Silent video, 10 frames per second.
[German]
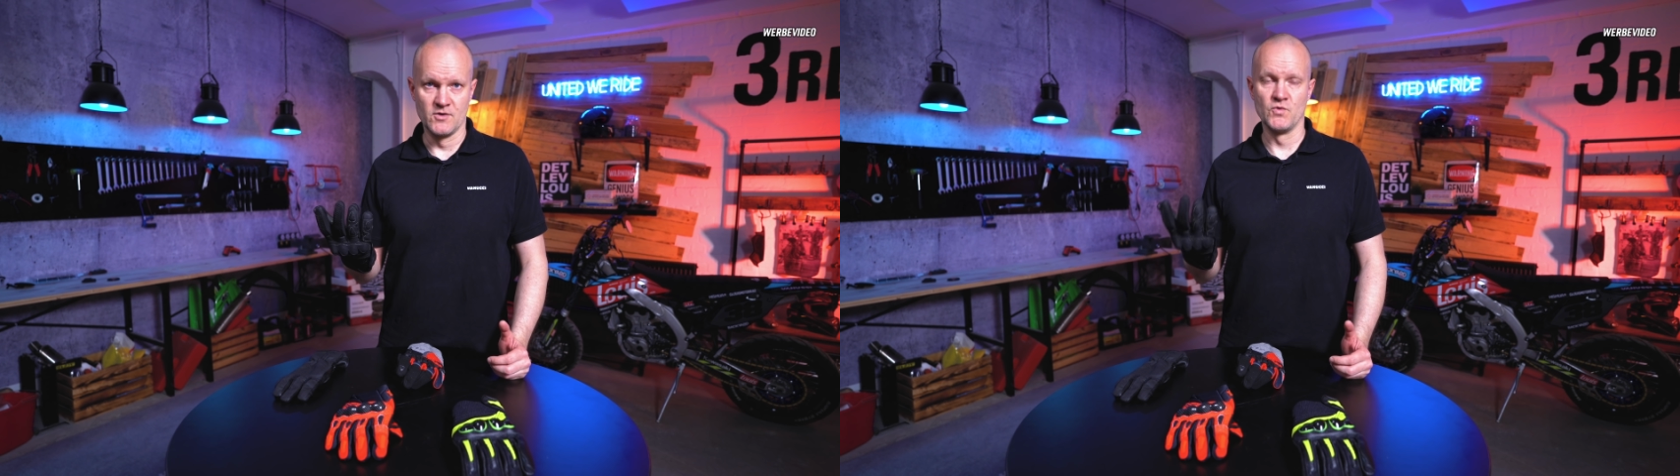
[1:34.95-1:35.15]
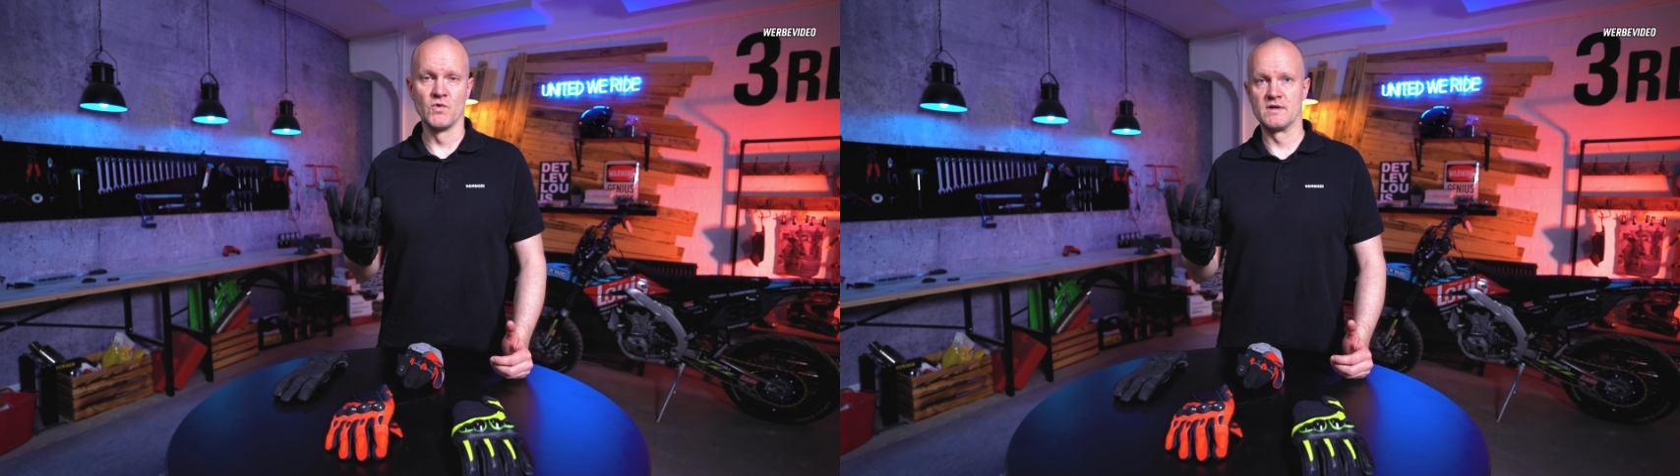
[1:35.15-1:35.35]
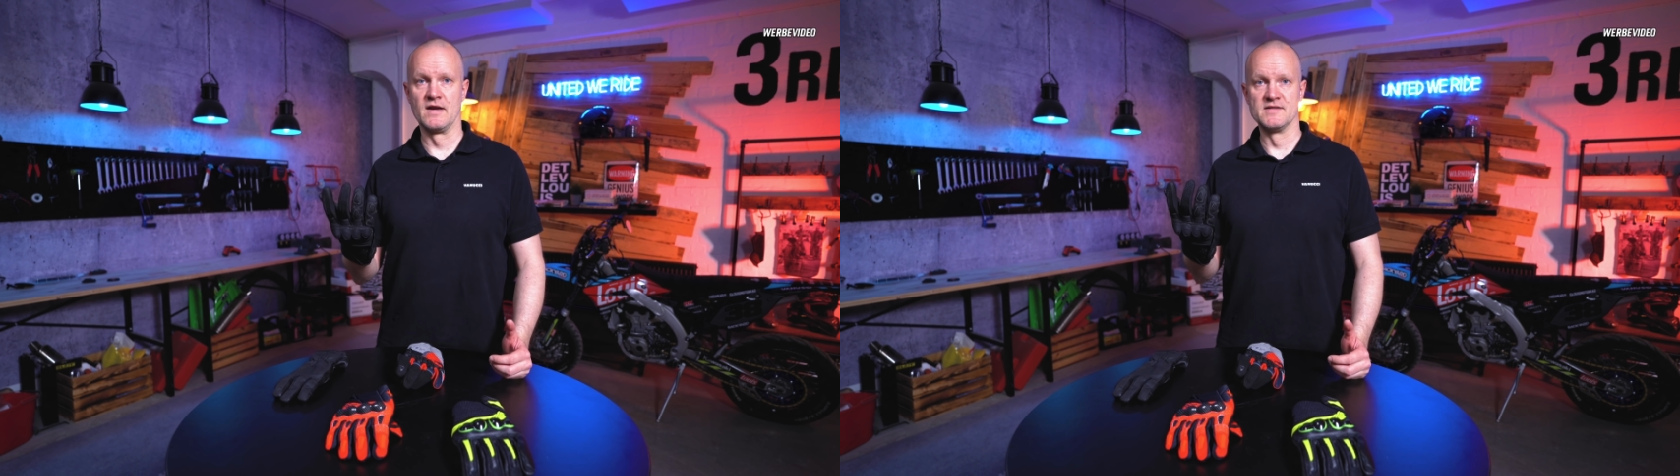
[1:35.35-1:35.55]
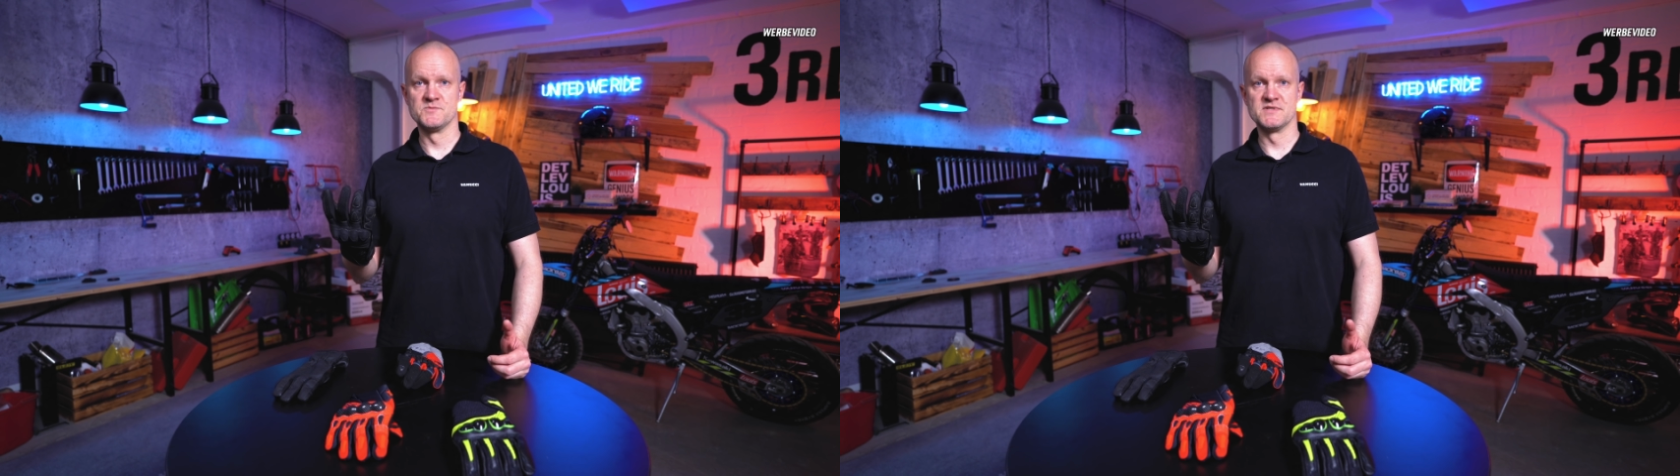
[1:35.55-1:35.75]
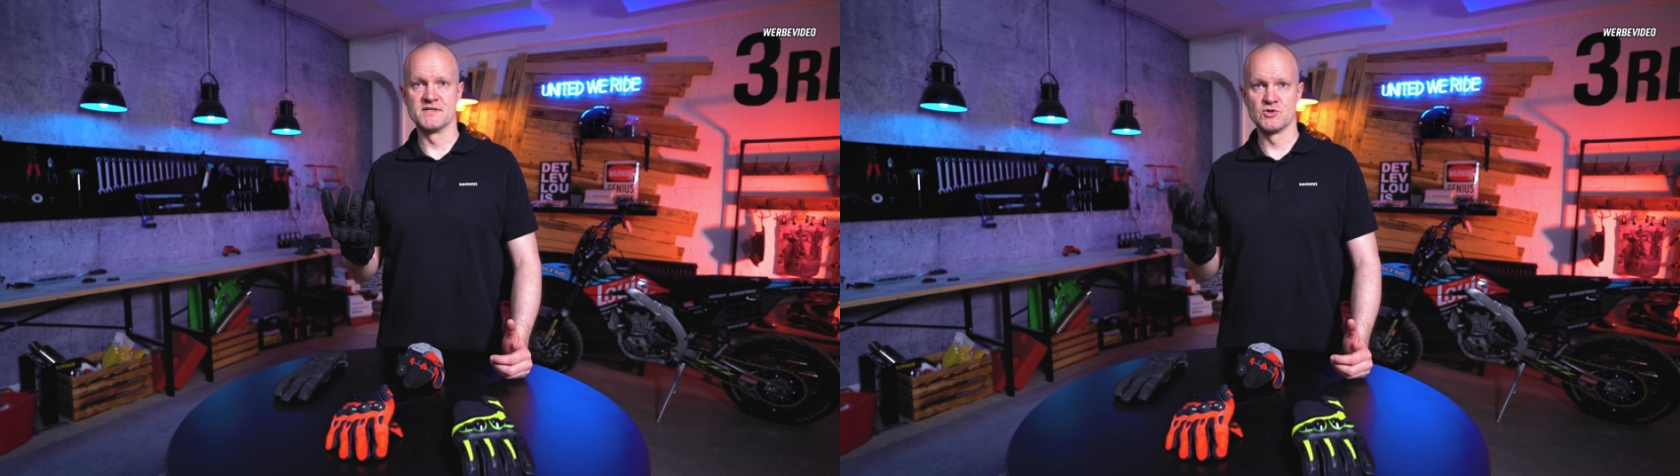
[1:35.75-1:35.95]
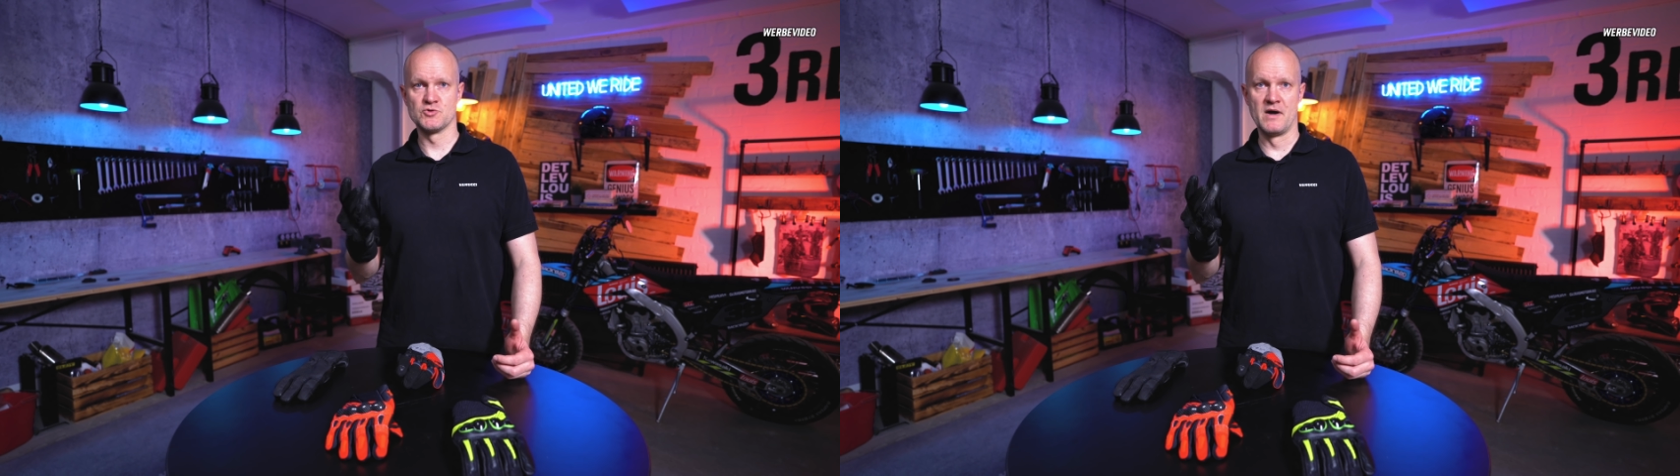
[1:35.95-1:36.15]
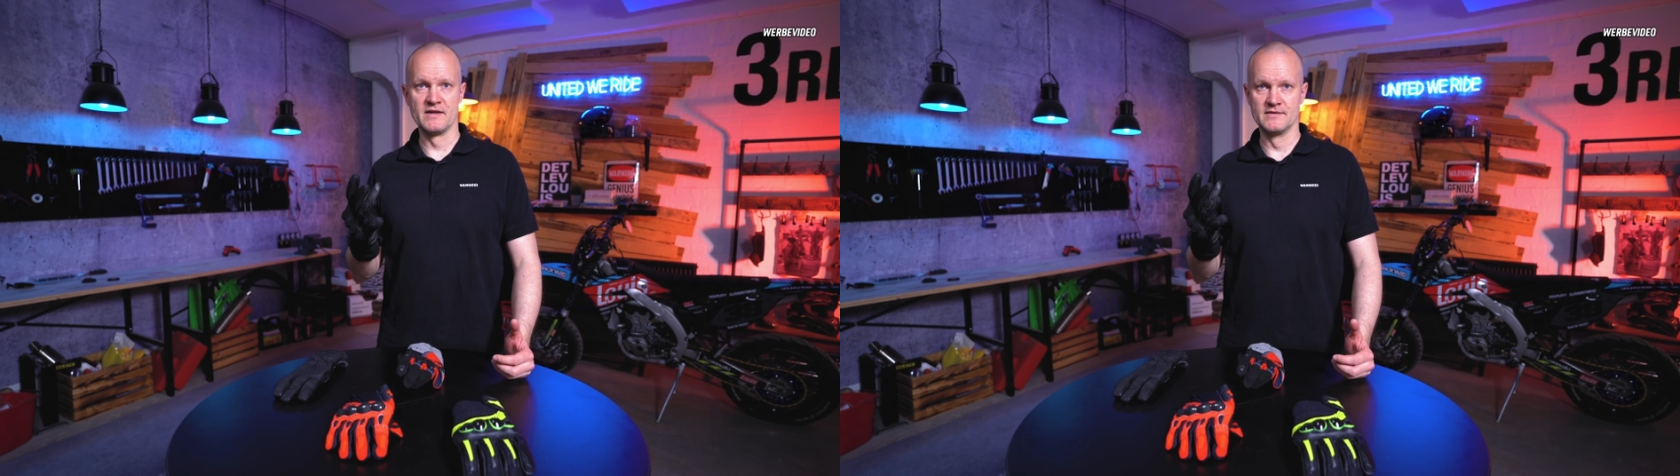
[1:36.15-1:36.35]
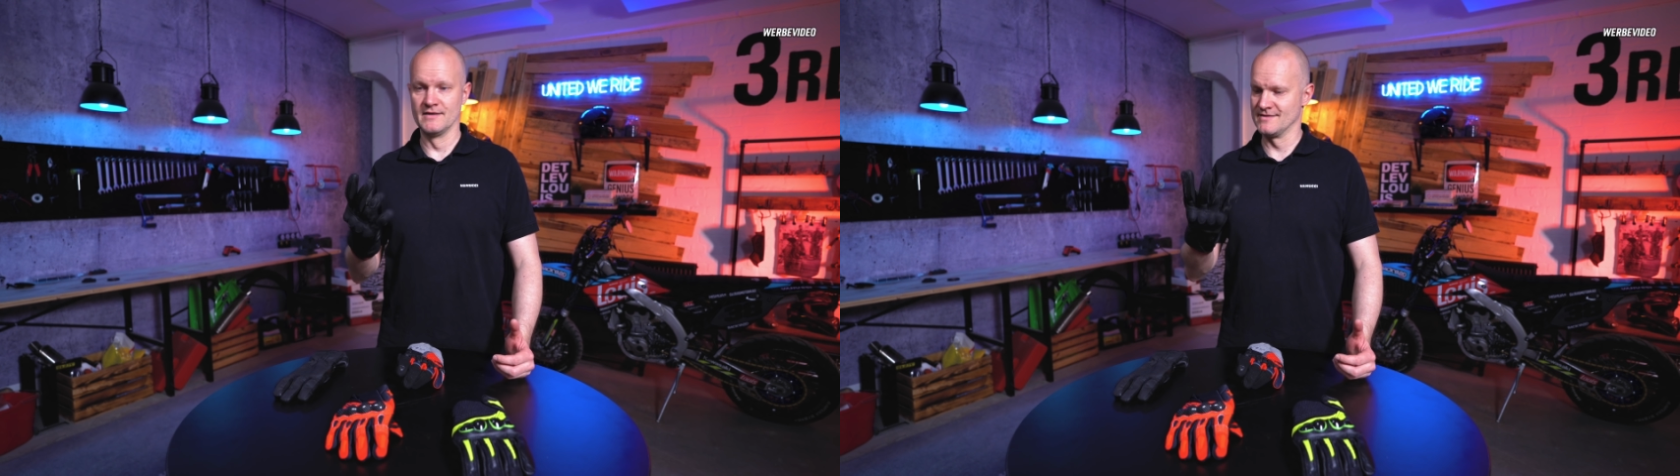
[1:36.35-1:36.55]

auch noch ein kleines bisschen geschmeidiger.